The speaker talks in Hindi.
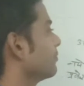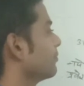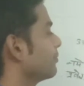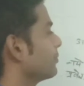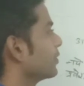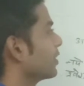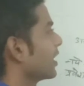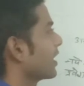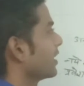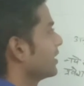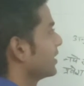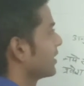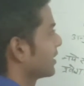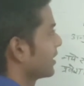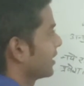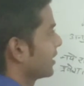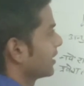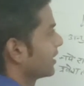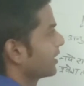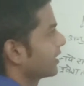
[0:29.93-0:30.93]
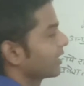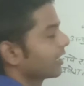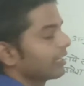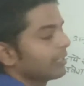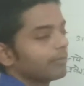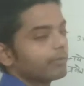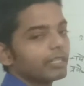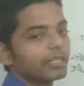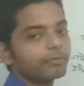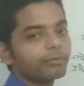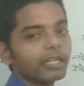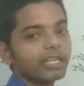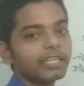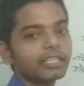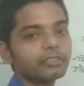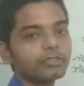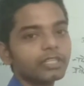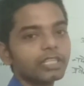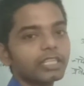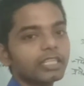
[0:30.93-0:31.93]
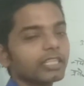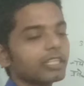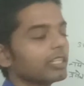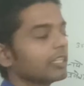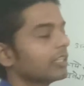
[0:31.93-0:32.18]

पुकारा जाता है ठीक है हम पहले जो है